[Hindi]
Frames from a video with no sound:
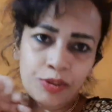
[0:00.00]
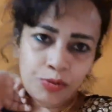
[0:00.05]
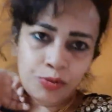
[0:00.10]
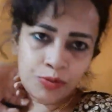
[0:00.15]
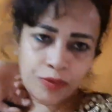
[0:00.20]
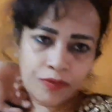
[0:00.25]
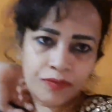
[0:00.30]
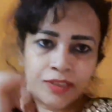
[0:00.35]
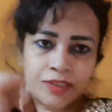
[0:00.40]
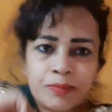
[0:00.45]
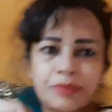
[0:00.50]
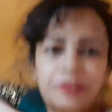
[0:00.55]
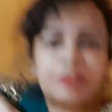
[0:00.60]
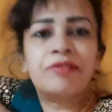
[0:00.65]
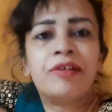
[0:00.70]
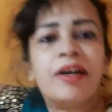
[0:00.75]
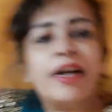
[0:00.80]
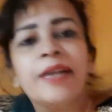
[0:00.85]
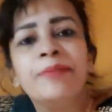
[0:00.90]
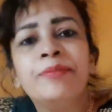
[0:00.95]
कि यू हैव
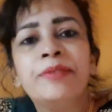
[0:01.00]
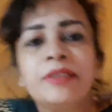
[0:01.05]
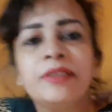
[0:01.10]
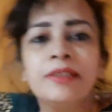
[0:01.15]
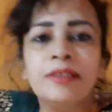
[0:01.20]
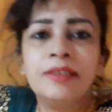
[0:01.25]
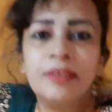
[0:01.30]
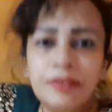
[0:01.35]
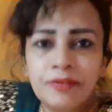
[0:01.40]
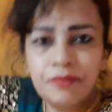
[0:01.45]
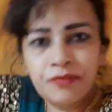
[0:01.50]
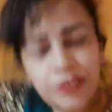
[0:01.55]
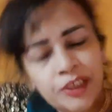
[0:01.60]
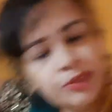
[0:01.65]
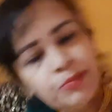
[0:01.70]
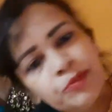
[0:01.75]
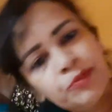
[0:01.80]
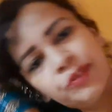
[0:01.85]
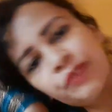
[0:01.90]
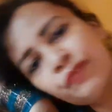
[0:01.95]
सब्सक्राइब्ड फीड
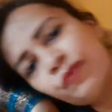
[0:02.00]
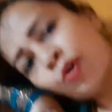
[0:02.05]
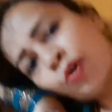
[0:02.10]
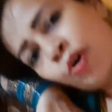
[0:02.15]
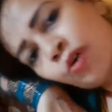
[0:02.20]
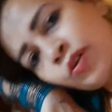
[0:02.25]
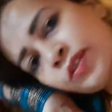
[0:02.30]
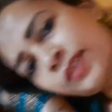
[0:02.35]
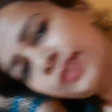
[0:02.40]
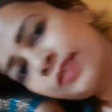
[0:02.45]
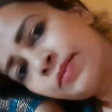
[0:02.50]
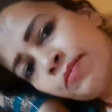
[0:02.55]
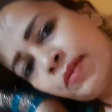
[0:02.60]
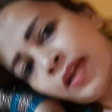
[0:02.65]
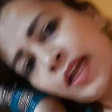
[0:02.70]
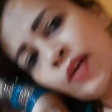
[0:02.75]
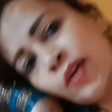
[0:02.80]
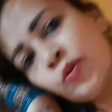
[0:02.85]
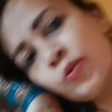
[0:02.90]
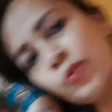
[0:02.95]
ब्यूटी व्लॉग्स
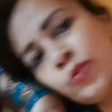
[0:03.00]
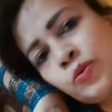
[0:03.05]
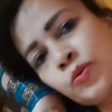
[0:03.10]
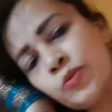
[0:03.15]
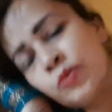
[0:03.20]
मैं हूँ